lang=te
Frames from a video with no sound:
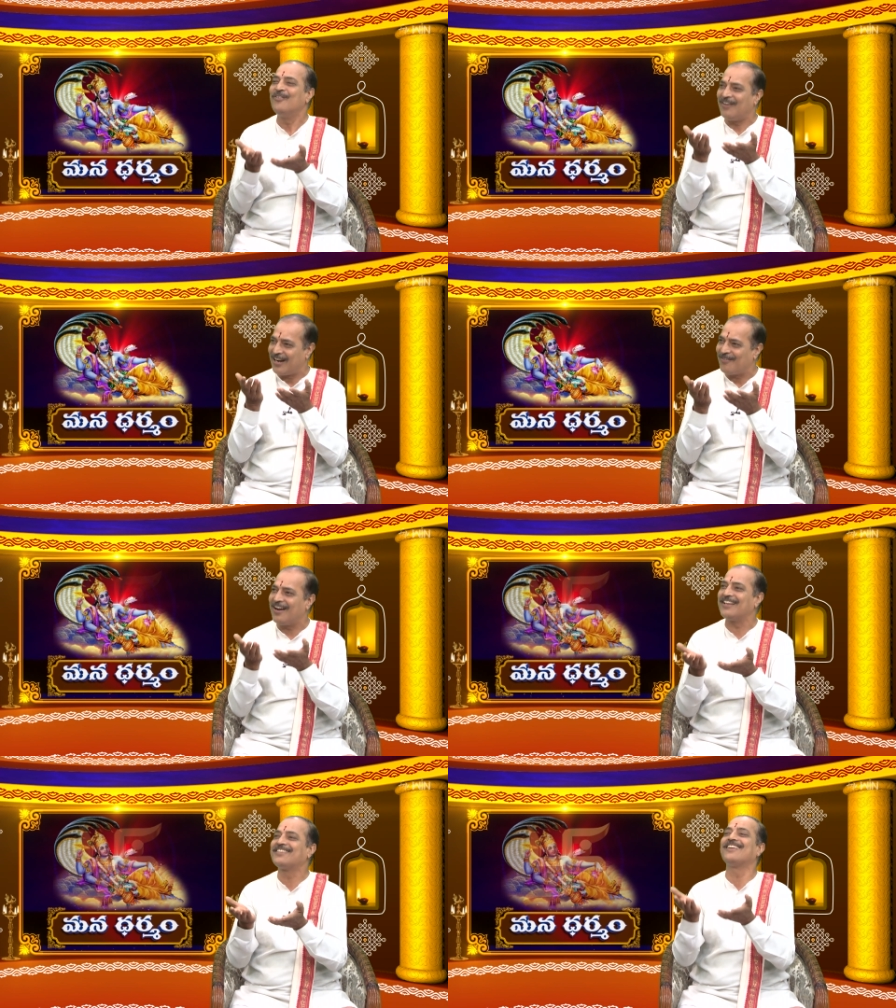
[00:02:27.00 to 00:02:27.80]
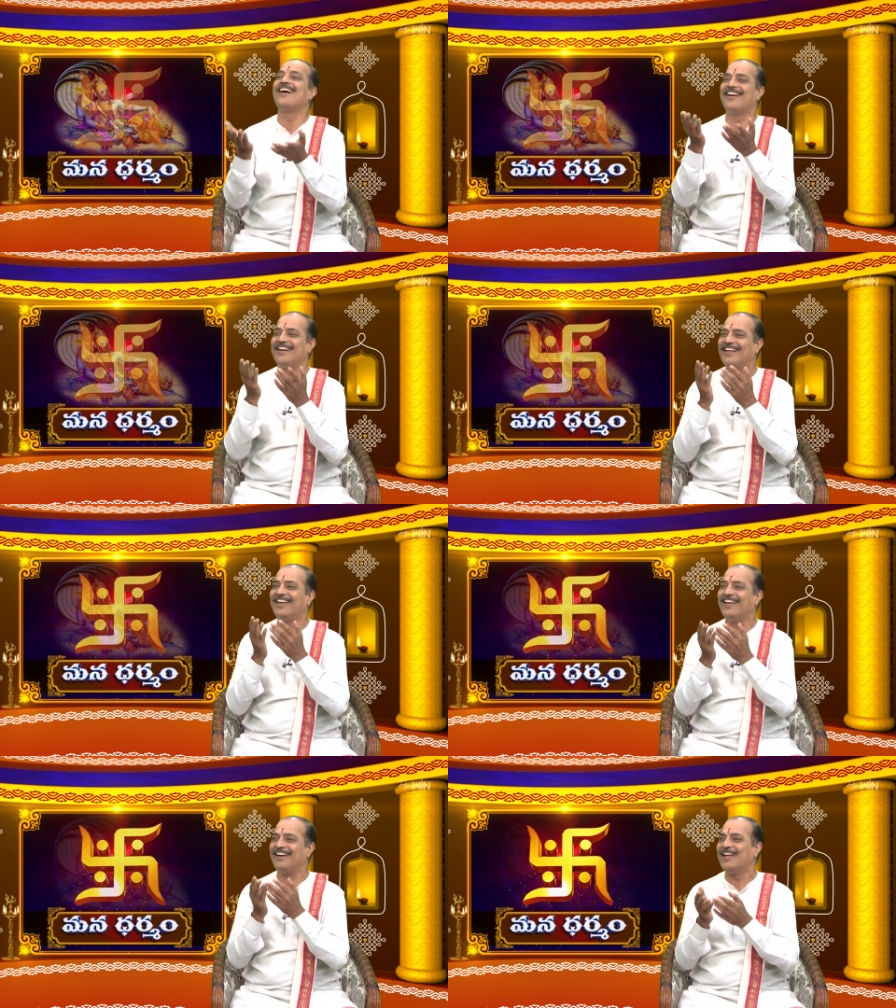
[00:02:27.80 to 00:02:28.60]
వాళ్ళ వాళ్ళ ఇష్టాలండి
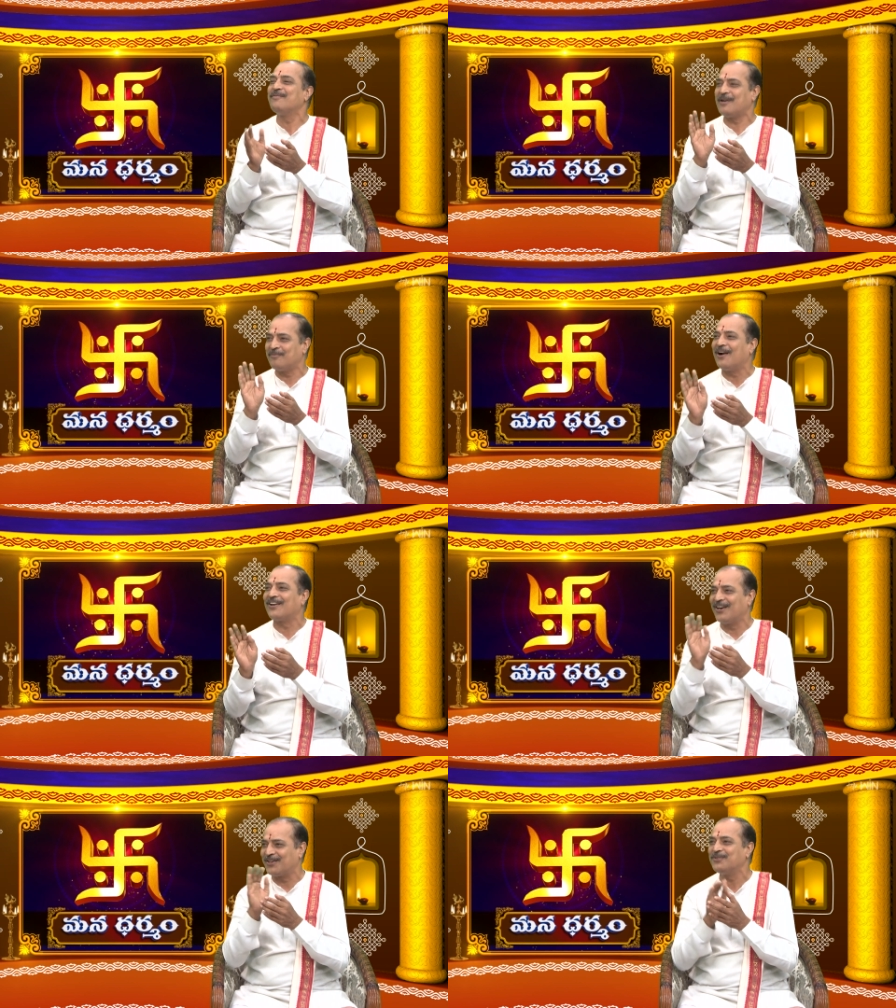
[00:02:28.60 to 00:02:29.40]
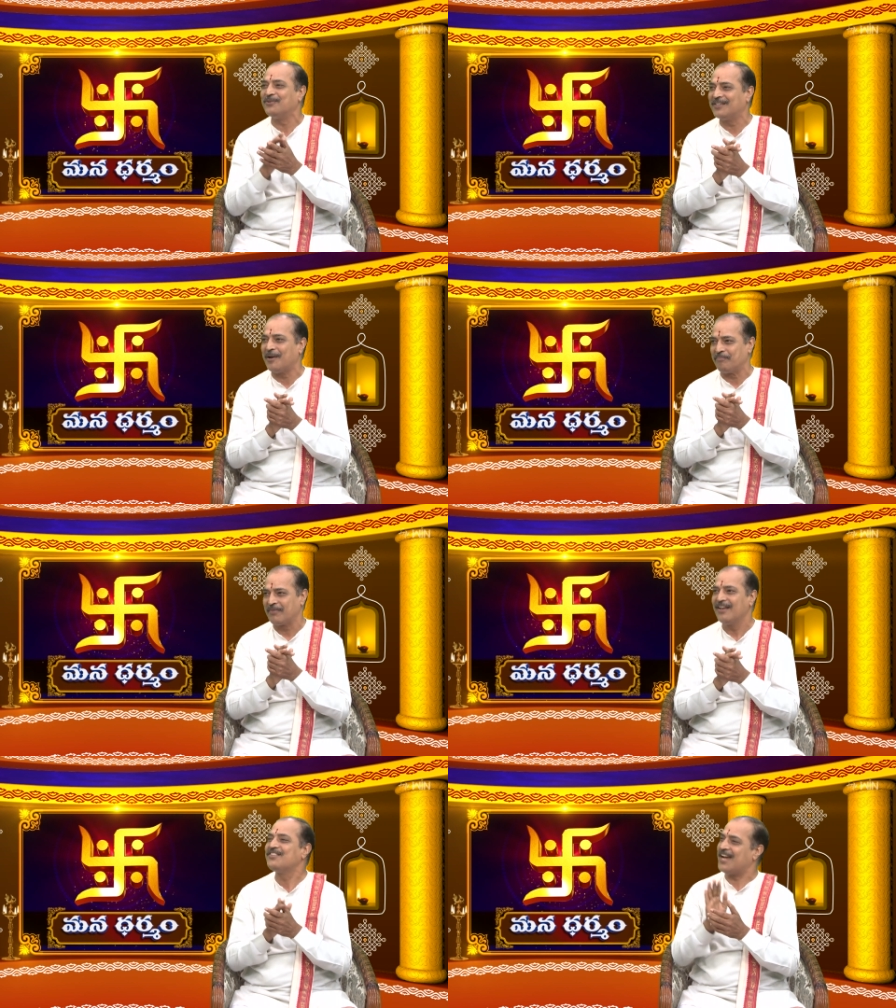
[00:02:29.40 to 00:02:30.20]
అని మనం మాట్లాడుతూ ఉంటాం
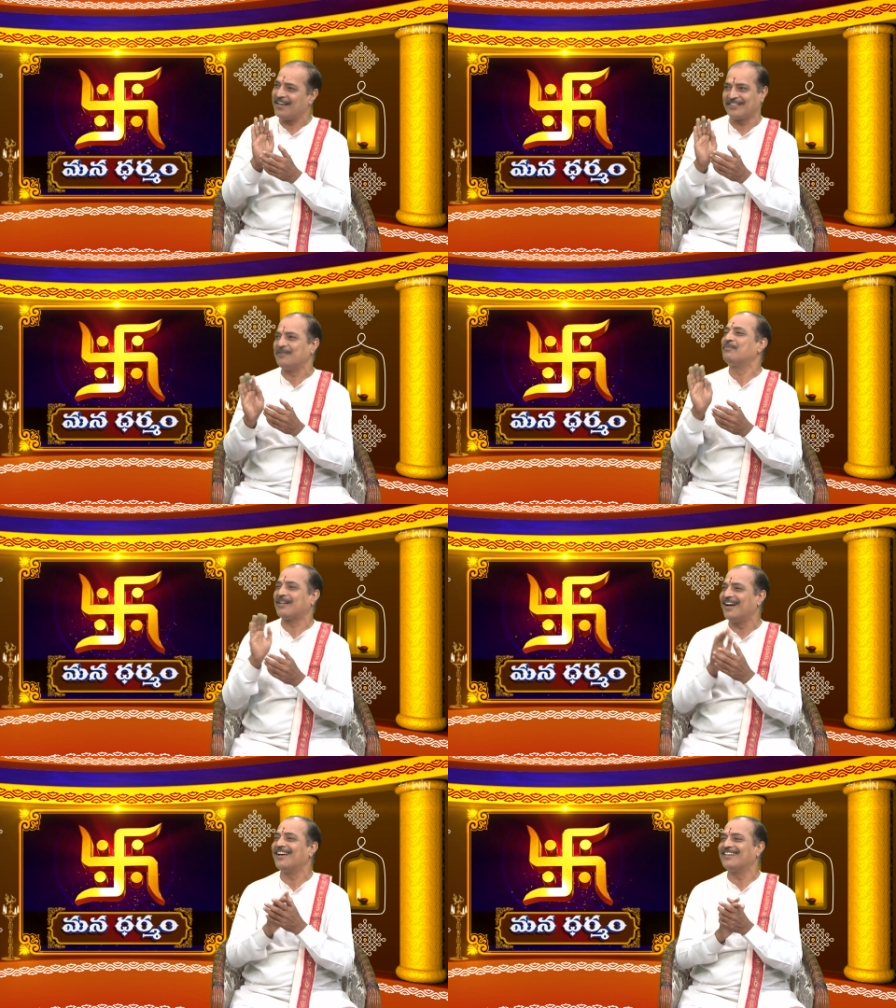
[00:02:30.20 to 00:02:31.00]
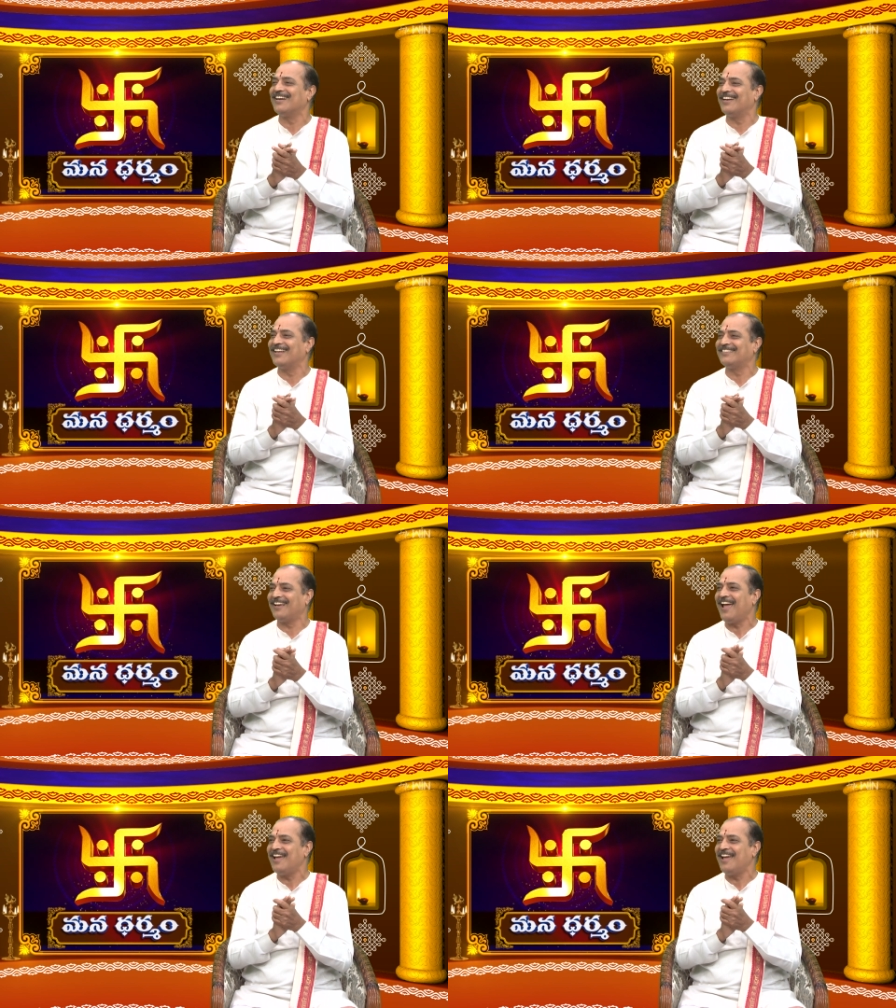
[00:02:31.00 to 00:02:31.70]
శాస్త్రం ప్రకారంగానైతే